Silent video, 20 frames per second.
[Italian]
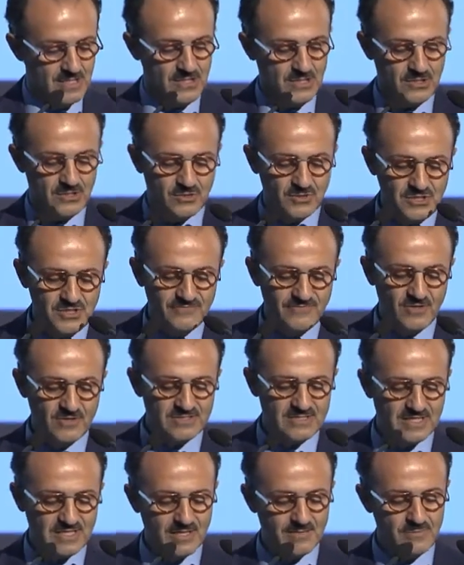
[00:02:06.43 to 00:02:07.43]
io ogni
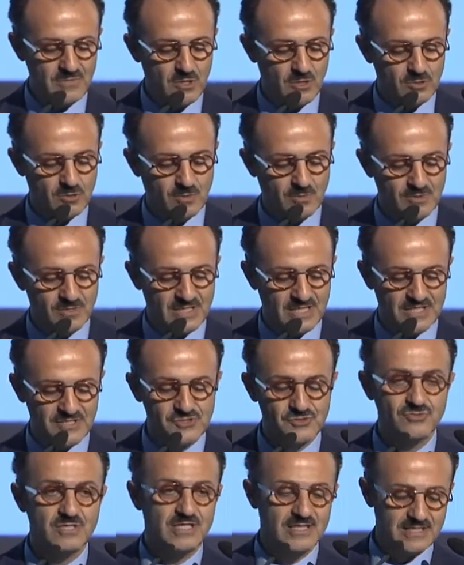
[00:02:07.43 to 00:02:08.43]
volta che mi occupo della
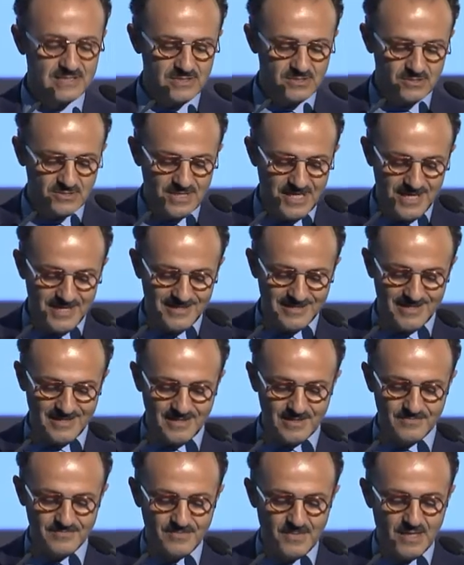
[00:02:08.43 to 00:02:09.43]
Giunta
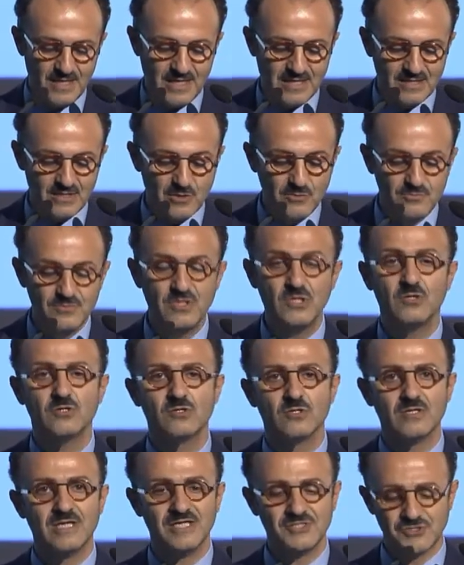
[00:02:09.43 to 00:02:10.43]
nazionale e di un mio
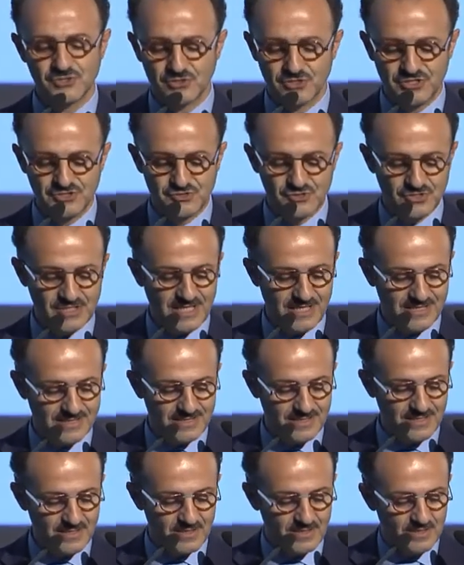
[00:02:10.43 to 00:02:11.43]
collegio
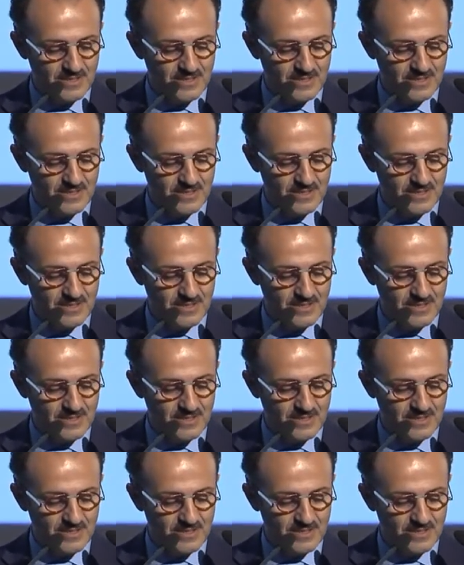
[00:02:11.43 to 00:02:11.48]
regionale,